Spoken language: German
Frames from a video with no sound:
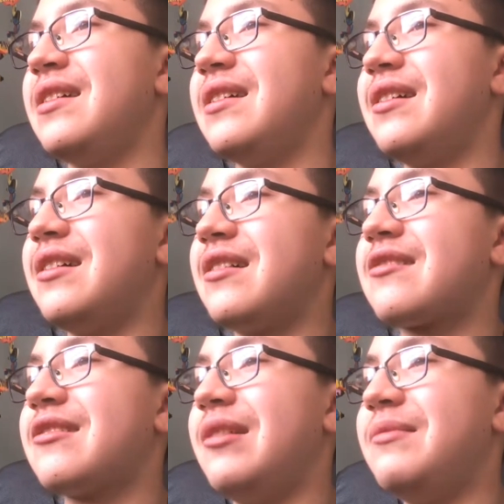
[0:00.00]
äh,
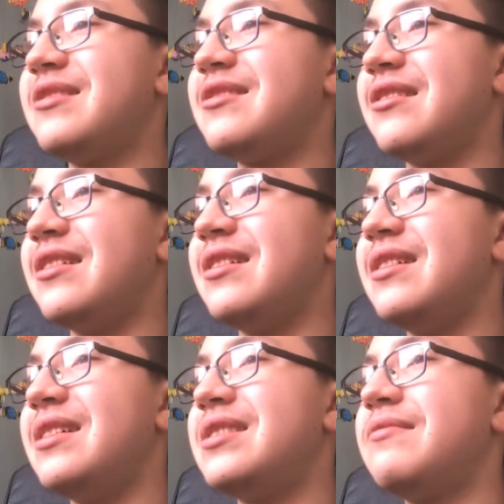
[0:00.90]
kommen soll.
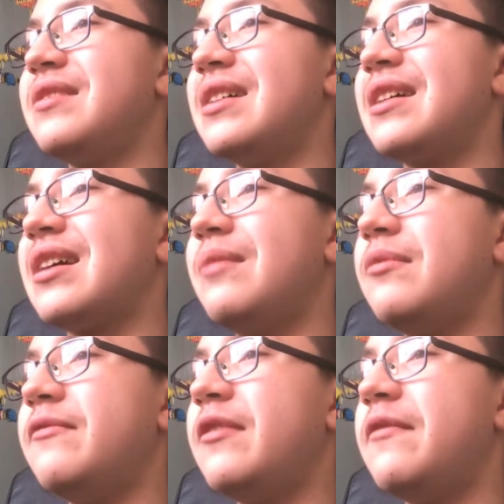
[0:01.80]
Es wird ein
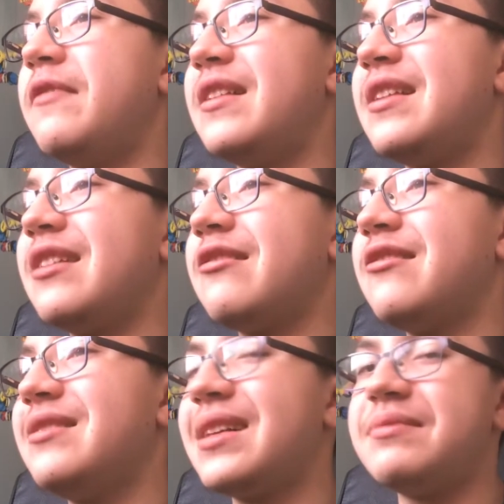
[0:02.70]
Rabuferfall. Die
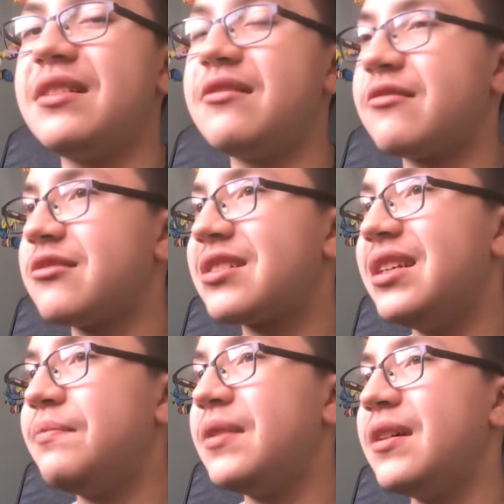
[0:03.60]
Roster gibt es ja noch
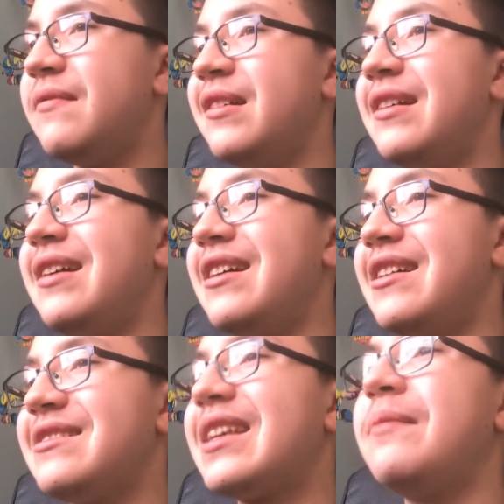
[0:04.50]
geschrieben.
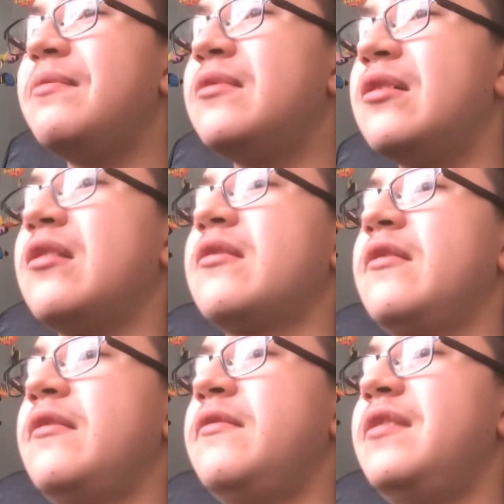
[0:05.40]
Es gibt noch
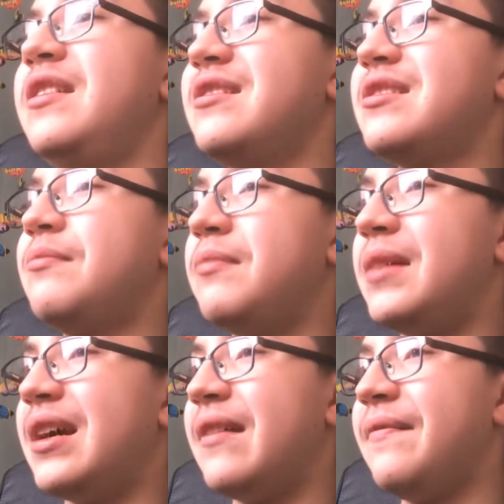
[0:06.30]
vieles
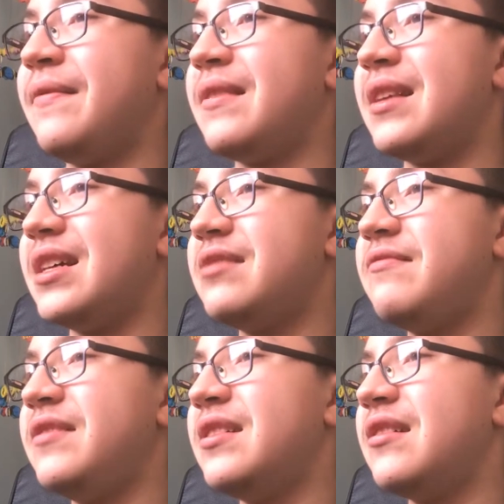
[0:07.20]
mehr,
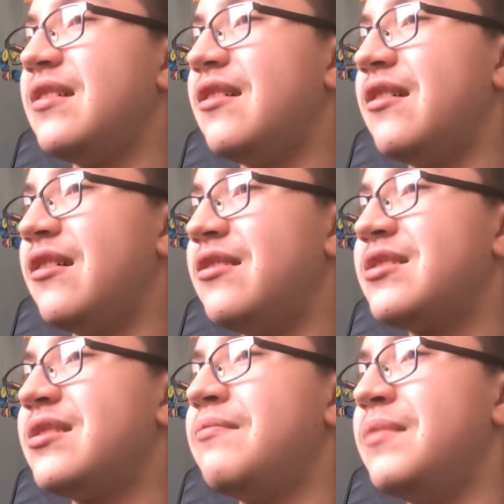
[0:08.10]
das wir
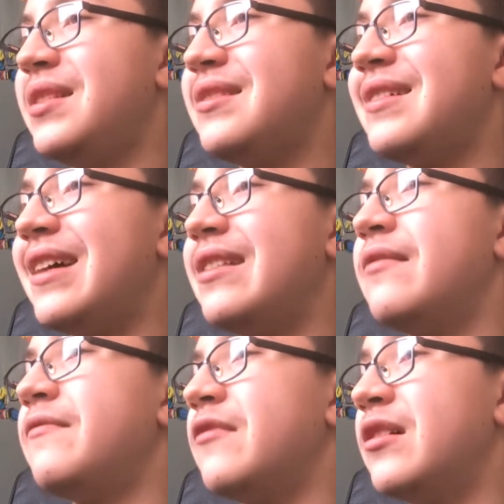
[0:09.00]
euch
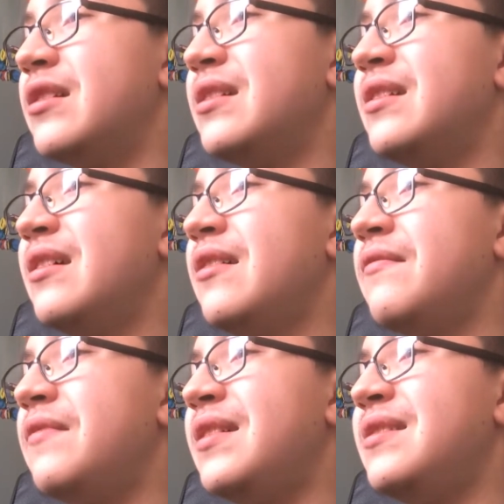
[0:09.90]
mitteilen wollen,
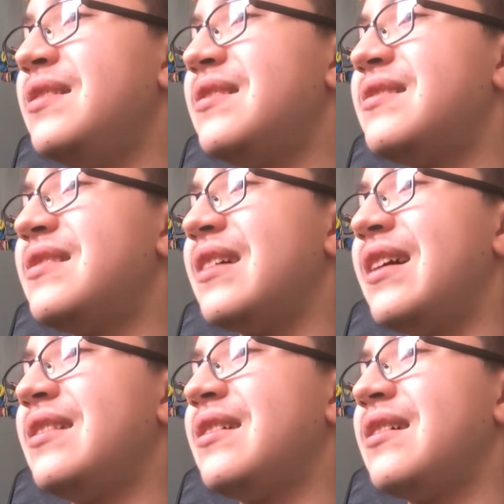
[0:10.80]
wenn die
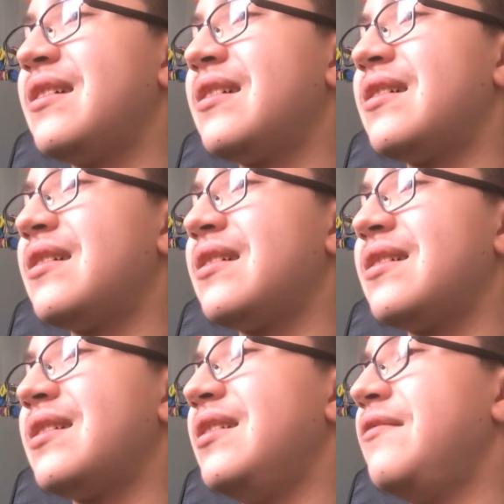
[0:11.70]
Zeit
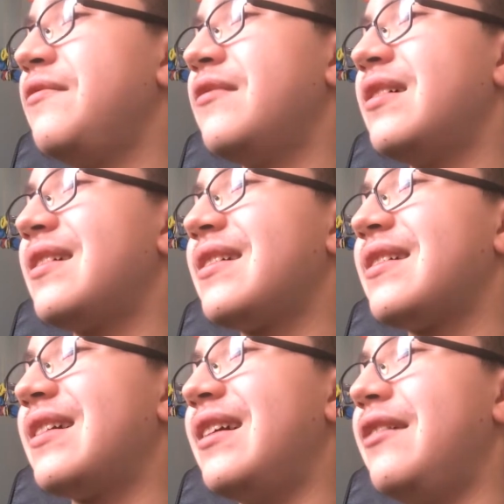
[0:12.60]
rief oder
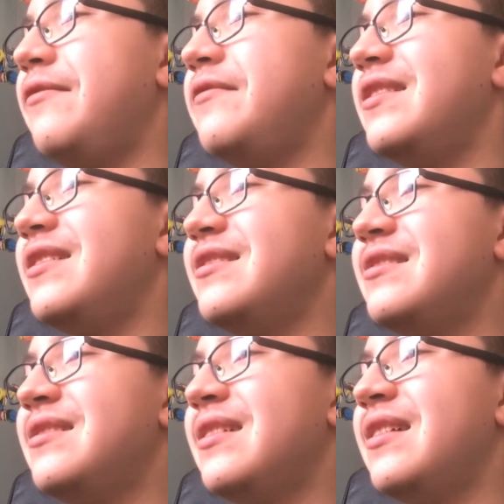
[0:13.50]
reif
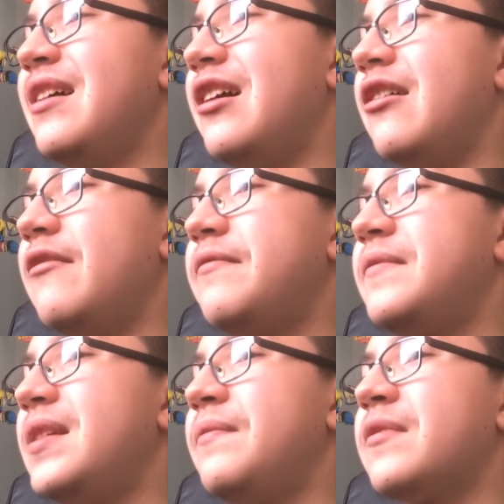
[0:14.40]
ist. Auf
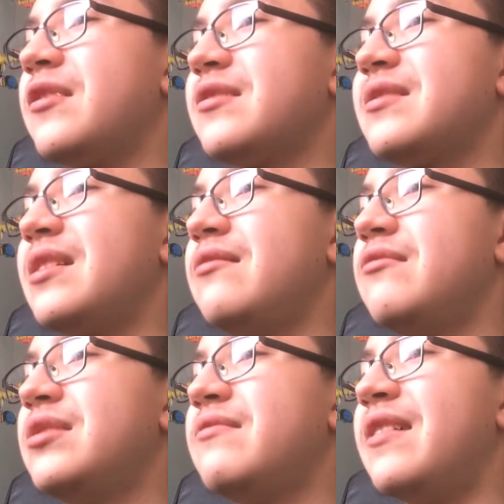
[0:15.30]
dem Rockstar
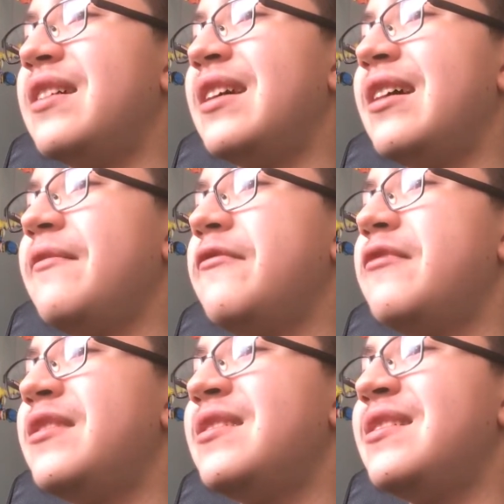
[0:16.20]
News Fire
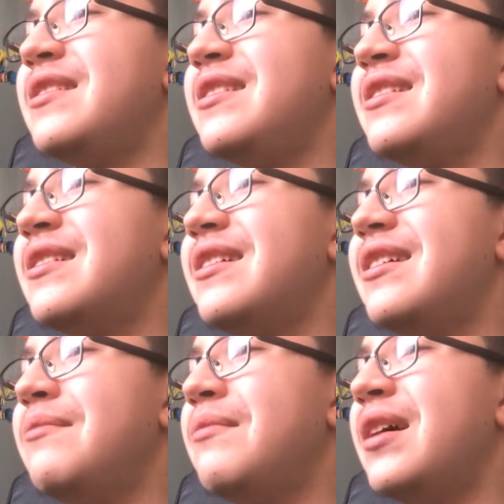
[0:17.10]
findet ihr
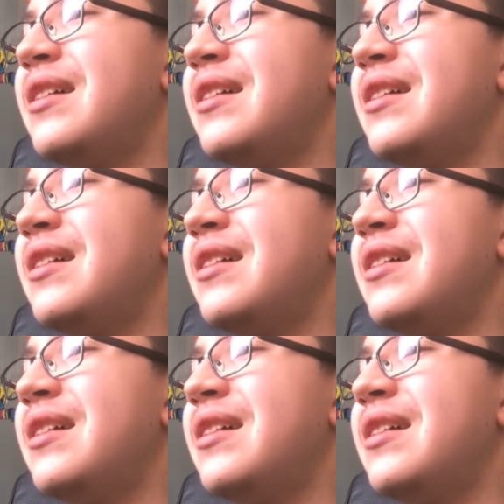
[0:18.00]
immer